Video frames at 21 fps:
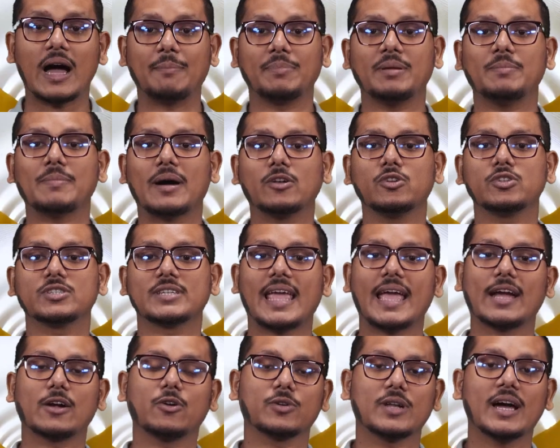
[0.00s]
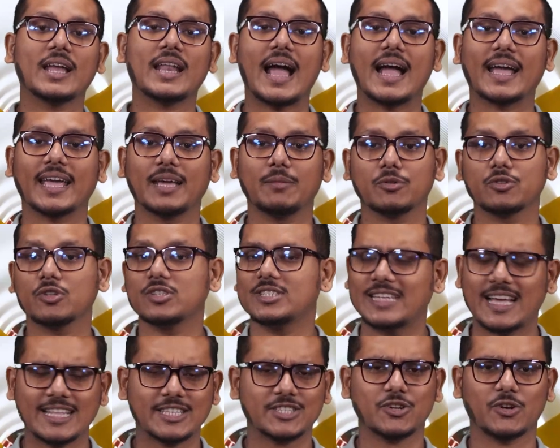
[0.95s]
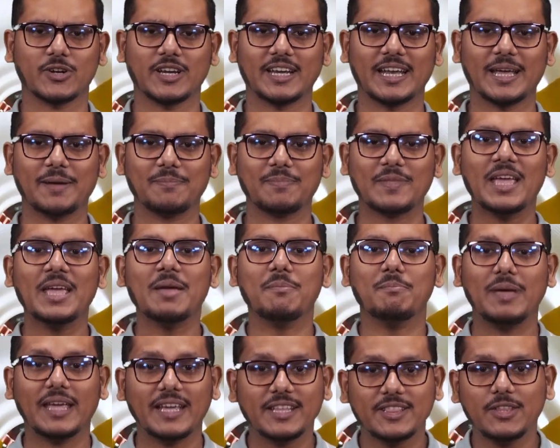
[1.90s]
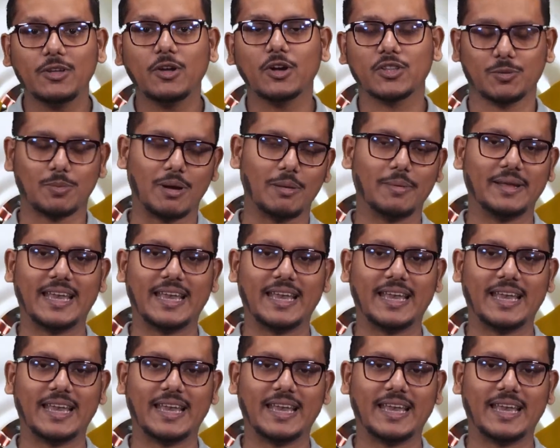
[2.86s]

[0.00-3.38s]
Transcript: আপনি মানুষকে এখন আর আগের মতো জাজ করেন না ব্যক্তিগতভাবে